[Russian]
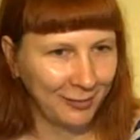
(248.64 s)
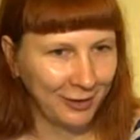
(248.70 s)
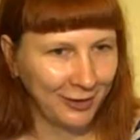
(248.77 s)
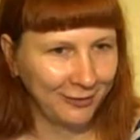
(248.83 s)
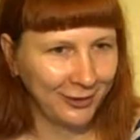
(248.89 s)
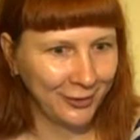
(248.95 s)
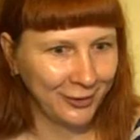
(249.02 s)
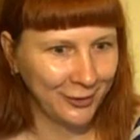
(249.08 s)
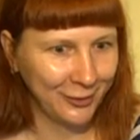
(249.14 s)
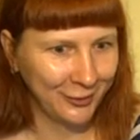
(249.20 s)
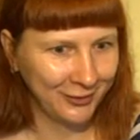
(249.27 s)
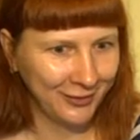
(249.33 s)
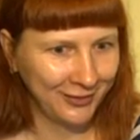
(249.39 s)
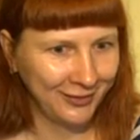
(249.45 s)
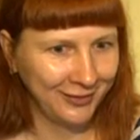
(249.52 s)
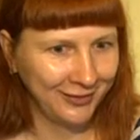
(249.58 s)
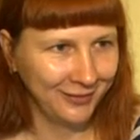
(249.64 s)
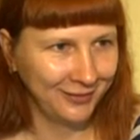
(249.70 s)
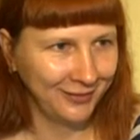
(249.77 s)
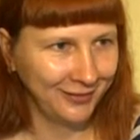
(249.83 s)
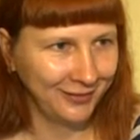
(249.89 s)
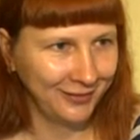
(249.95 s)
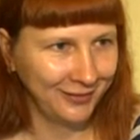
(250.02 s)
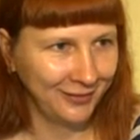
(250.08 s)
бы говорит, что и ты
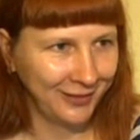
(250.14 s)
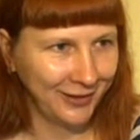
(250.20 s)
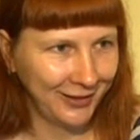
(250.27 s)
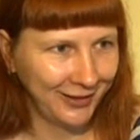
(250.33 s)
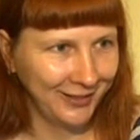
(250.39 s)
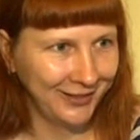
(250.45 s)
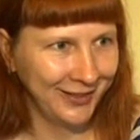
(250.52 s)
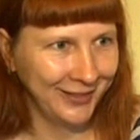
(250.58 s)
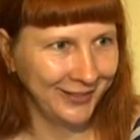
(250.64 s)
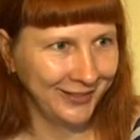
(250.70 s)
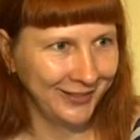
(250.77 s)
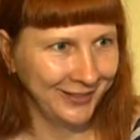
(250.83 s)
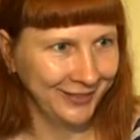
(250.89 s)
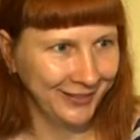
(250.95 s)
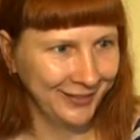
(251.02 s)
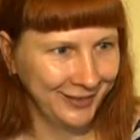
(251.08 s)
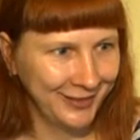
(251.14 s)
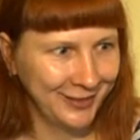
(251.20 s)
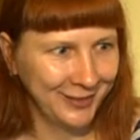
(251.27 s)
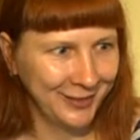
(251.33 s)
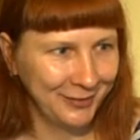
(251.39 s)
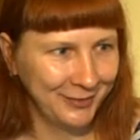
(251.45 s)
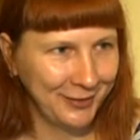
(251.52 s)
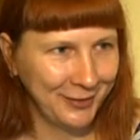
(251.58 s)
оригинальный, ты
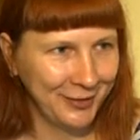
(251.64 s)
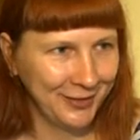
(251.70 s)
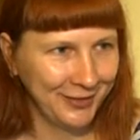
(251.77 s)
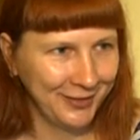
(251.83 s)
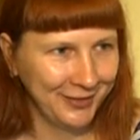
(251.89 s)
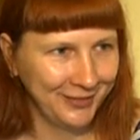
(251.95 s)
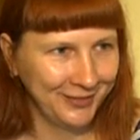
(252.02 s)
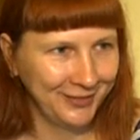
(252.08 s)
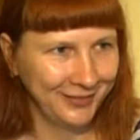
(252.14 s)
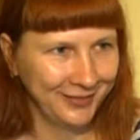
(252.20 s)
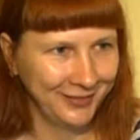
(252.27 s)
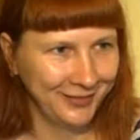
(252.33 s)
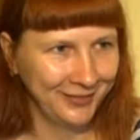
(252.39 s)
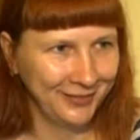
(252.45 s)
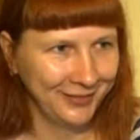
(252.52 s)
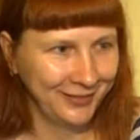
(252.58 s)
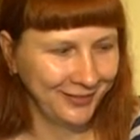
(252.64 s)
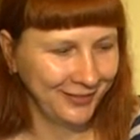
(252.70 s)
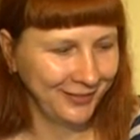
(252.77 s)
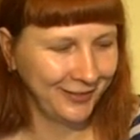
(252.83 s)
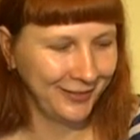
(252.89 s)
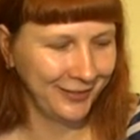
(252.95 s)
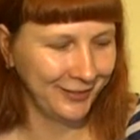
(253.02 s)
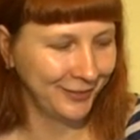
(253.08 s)
нетипичный,
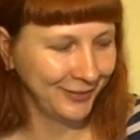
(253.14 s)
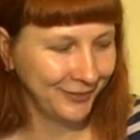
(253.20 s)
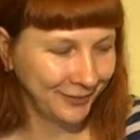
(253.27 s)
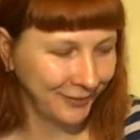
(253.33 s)
ты